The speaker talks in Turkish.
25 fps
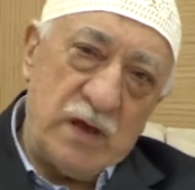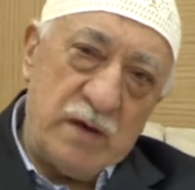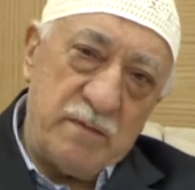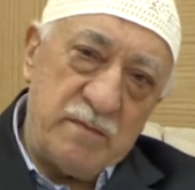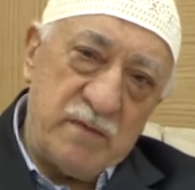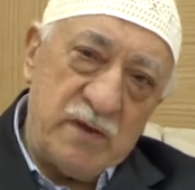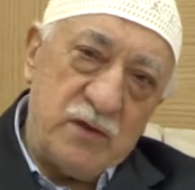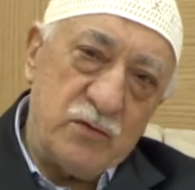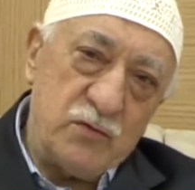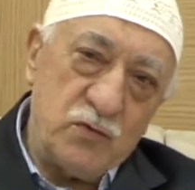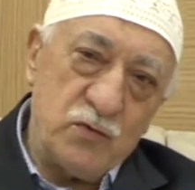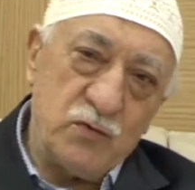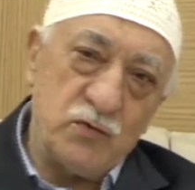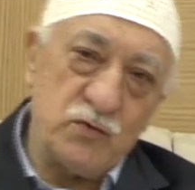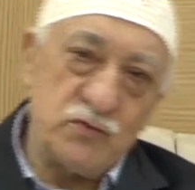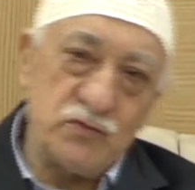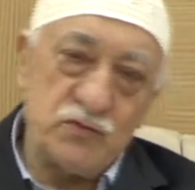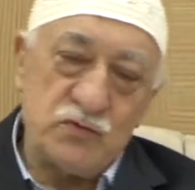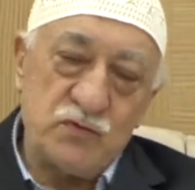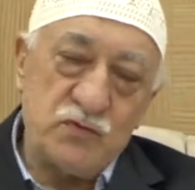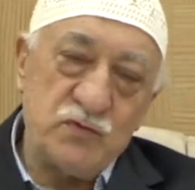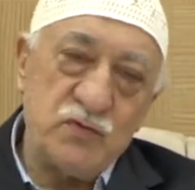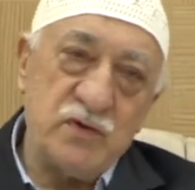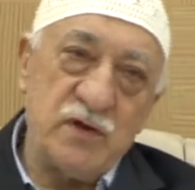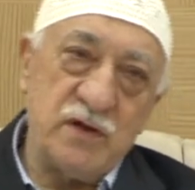emel
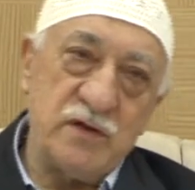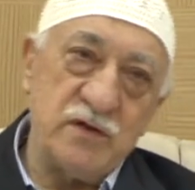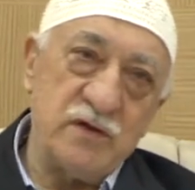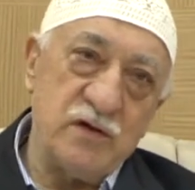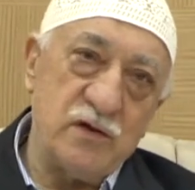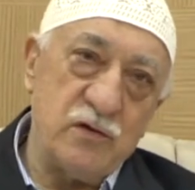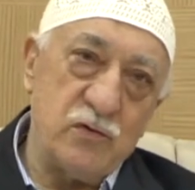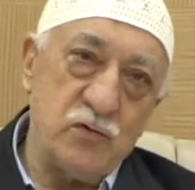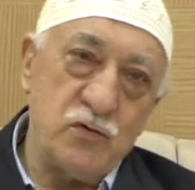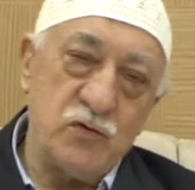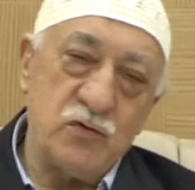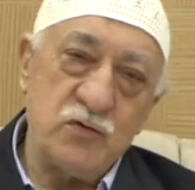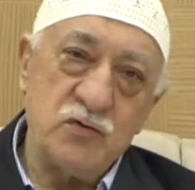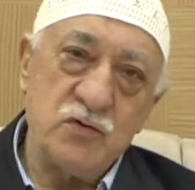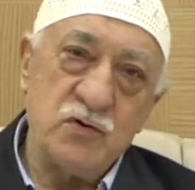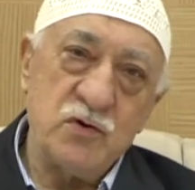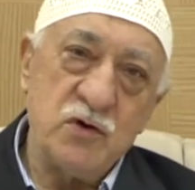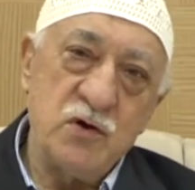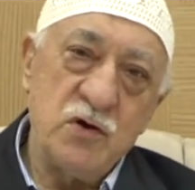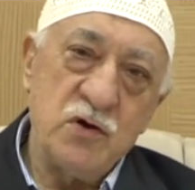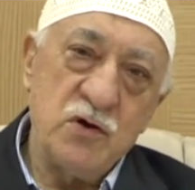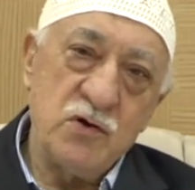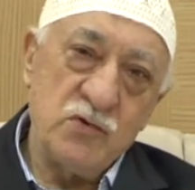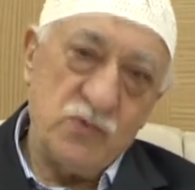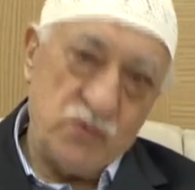duygusunu tetikliyor,
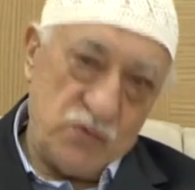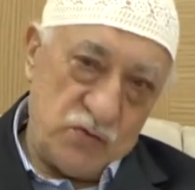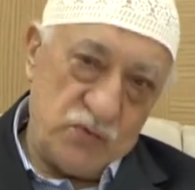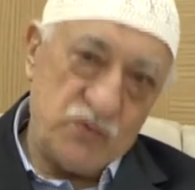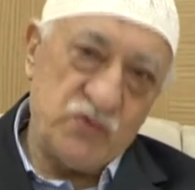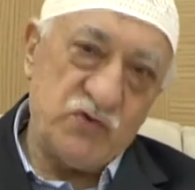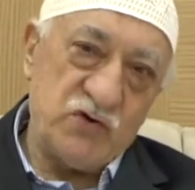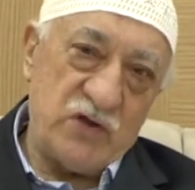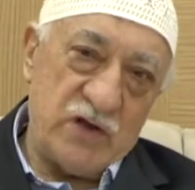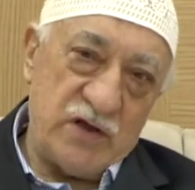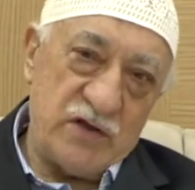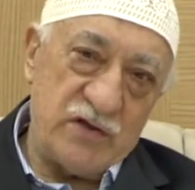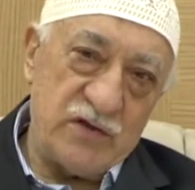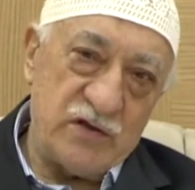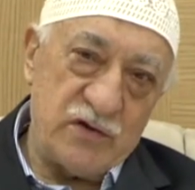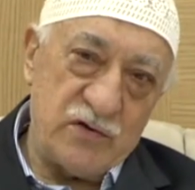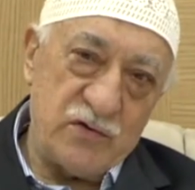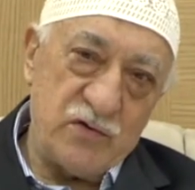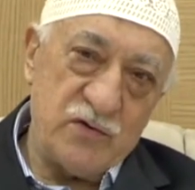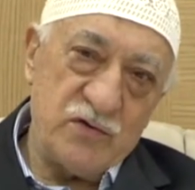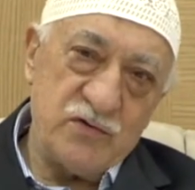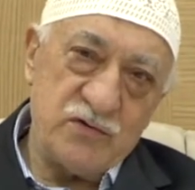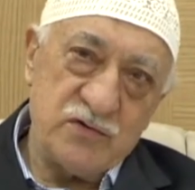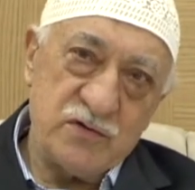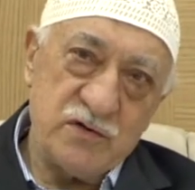
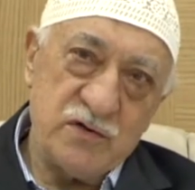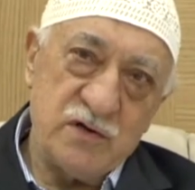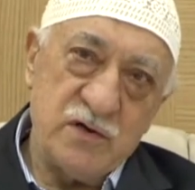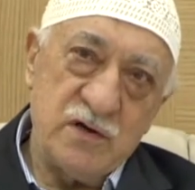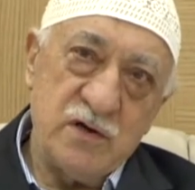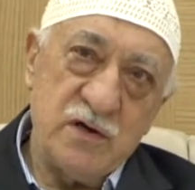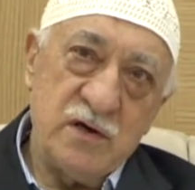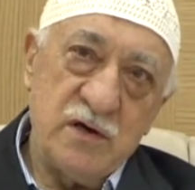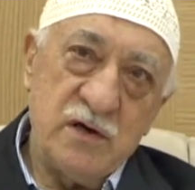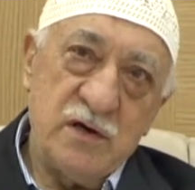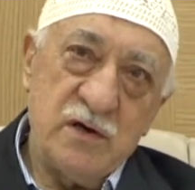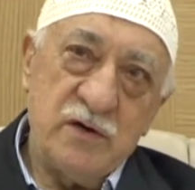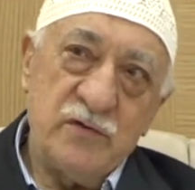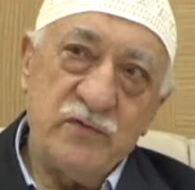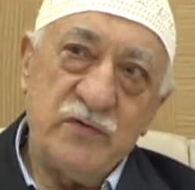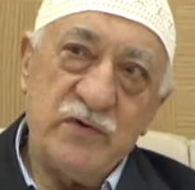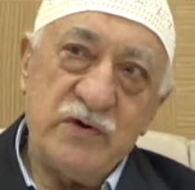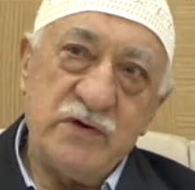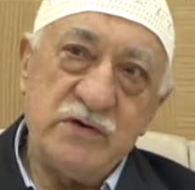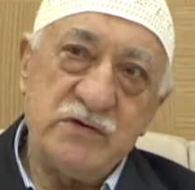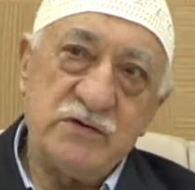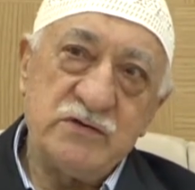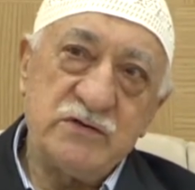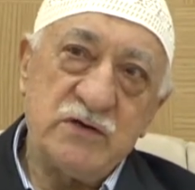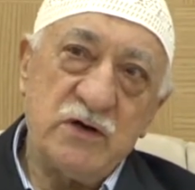güçlendiriyor ve
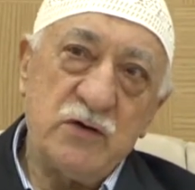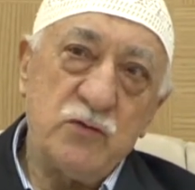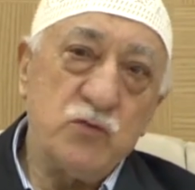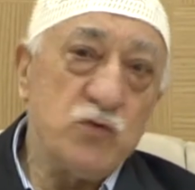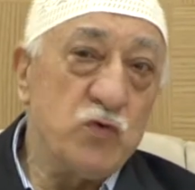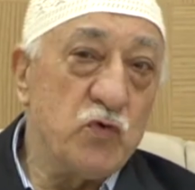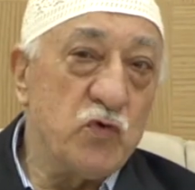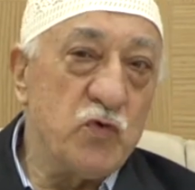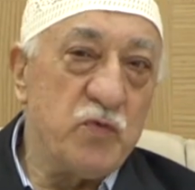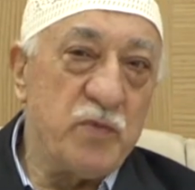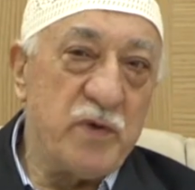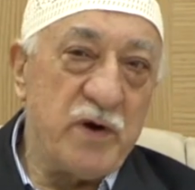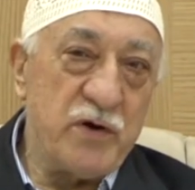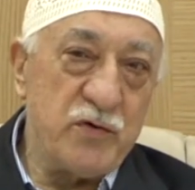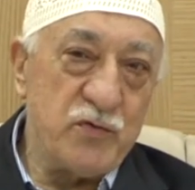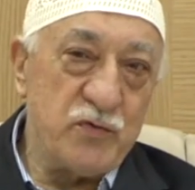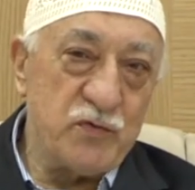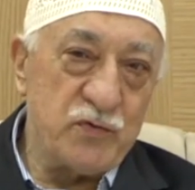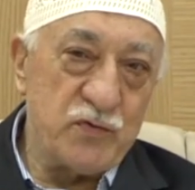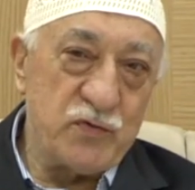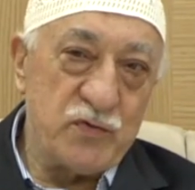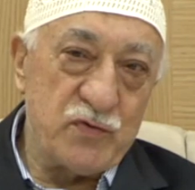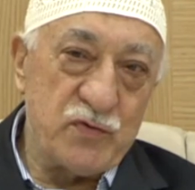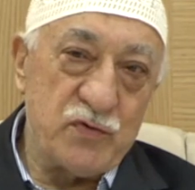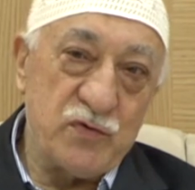insan ukbayı
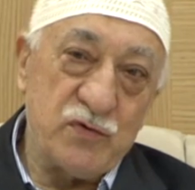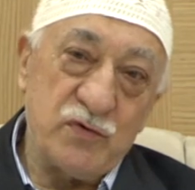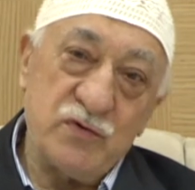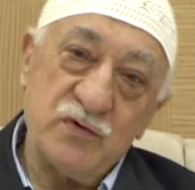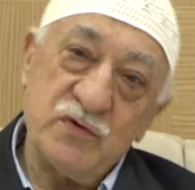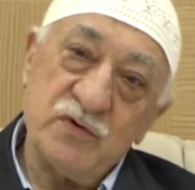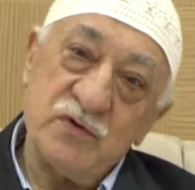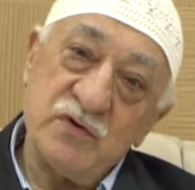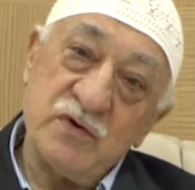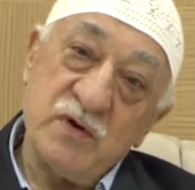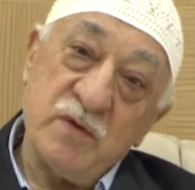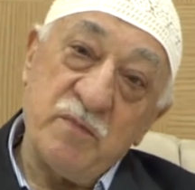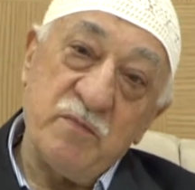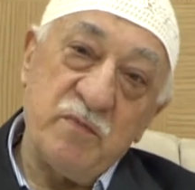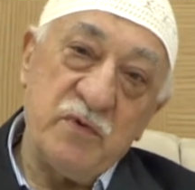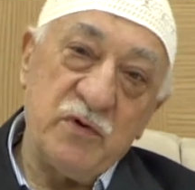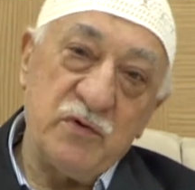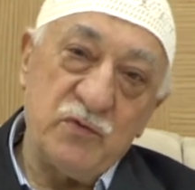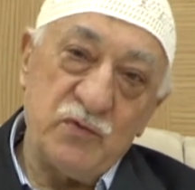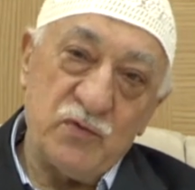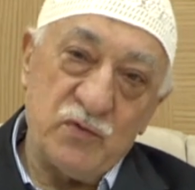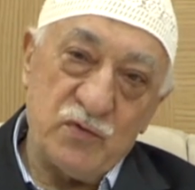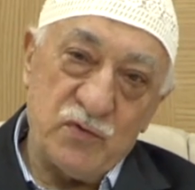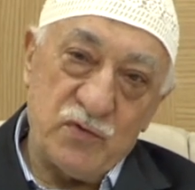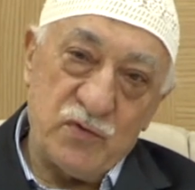unutuyor, Rabbini
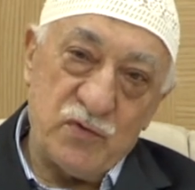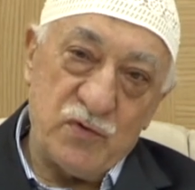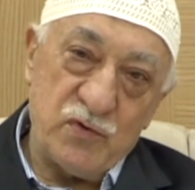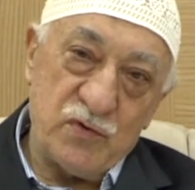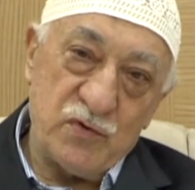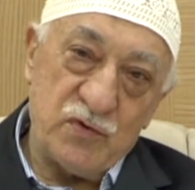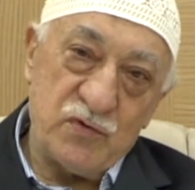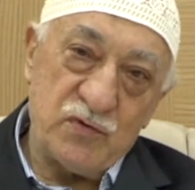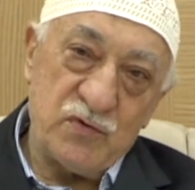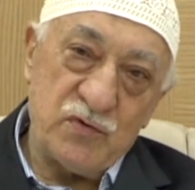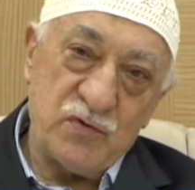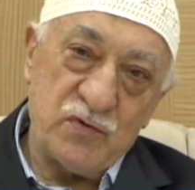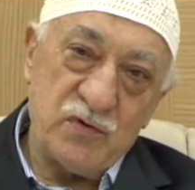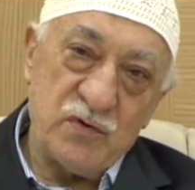unutuyor,